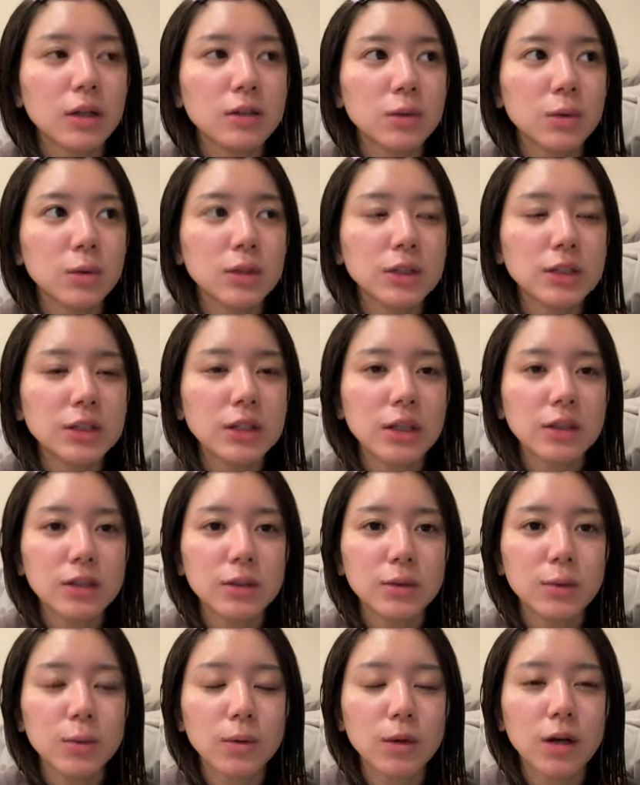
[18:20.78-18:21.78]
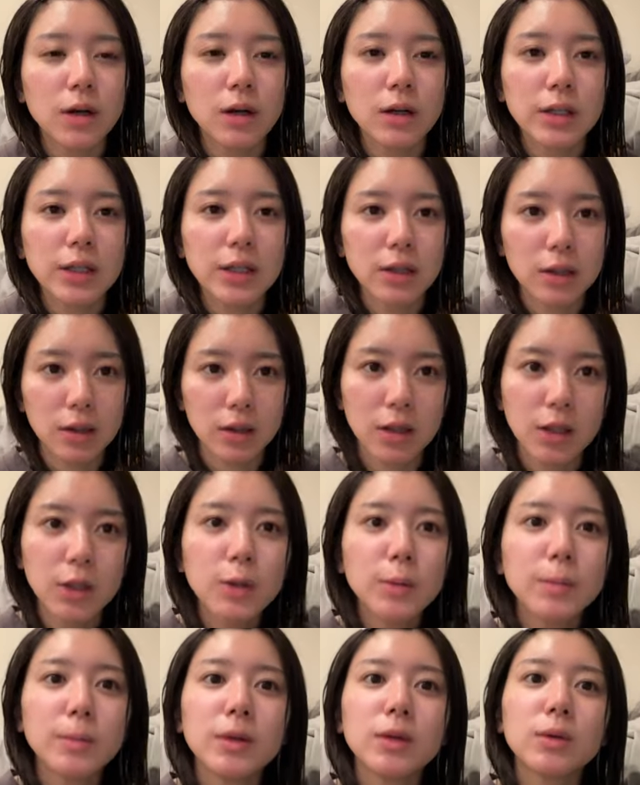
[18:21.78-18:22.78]
化粧下地とか日焼け
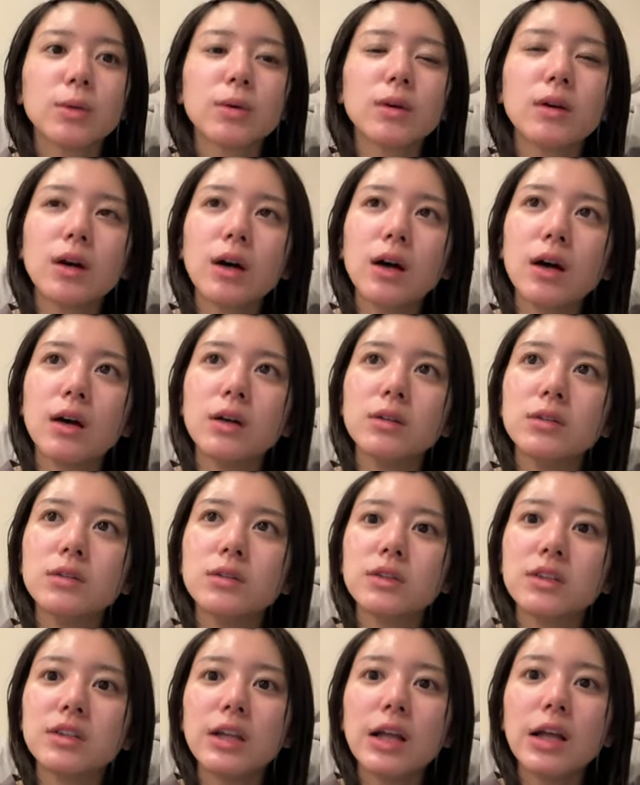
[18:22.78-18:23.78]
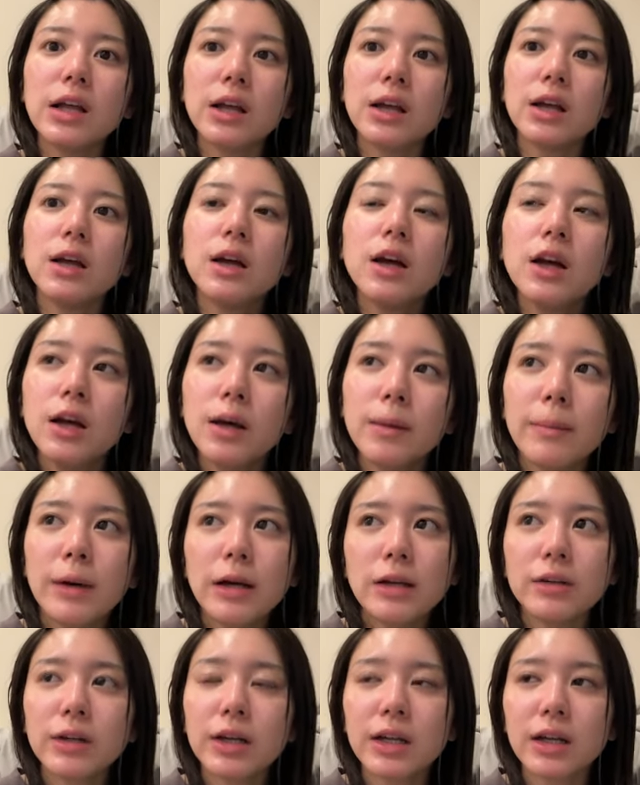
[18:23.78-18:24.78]
止めとか塗って
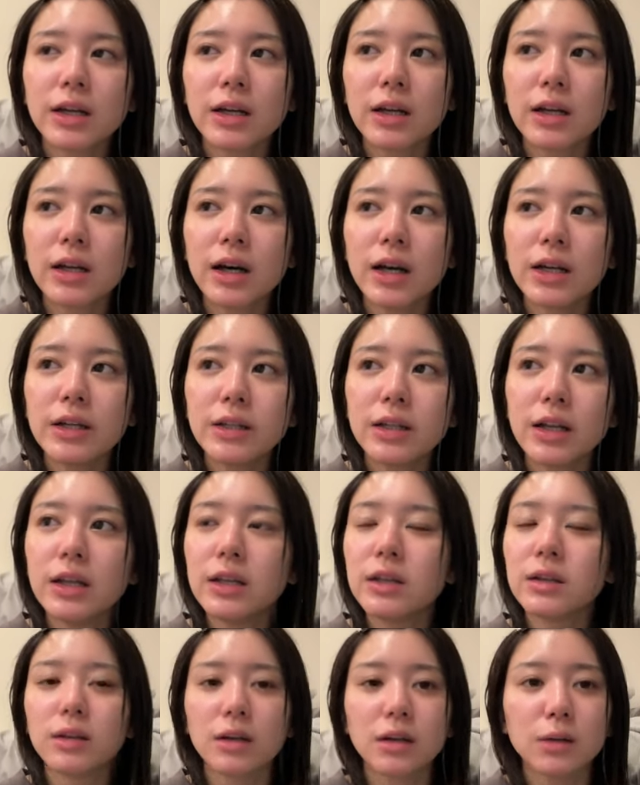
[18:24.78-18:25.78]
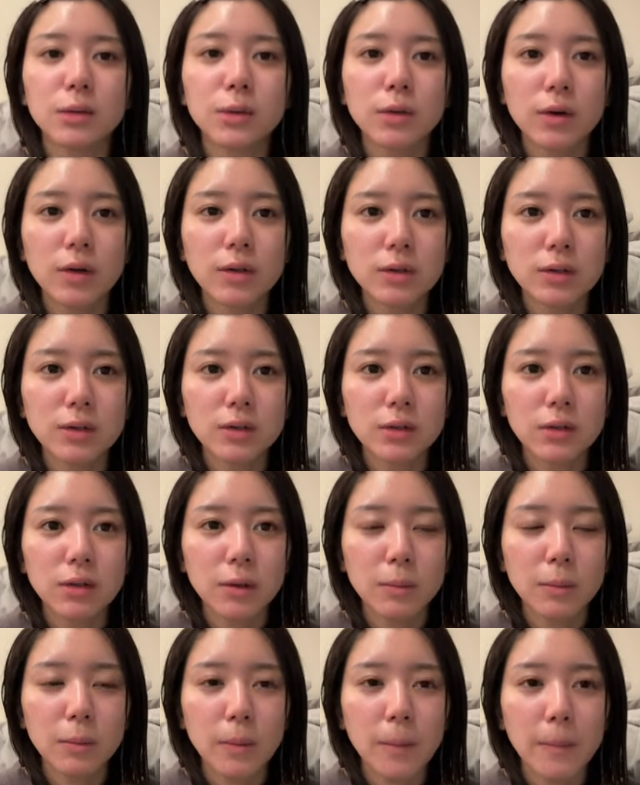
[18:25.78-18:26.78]
眉毛だけ描いていったりとかはするかも。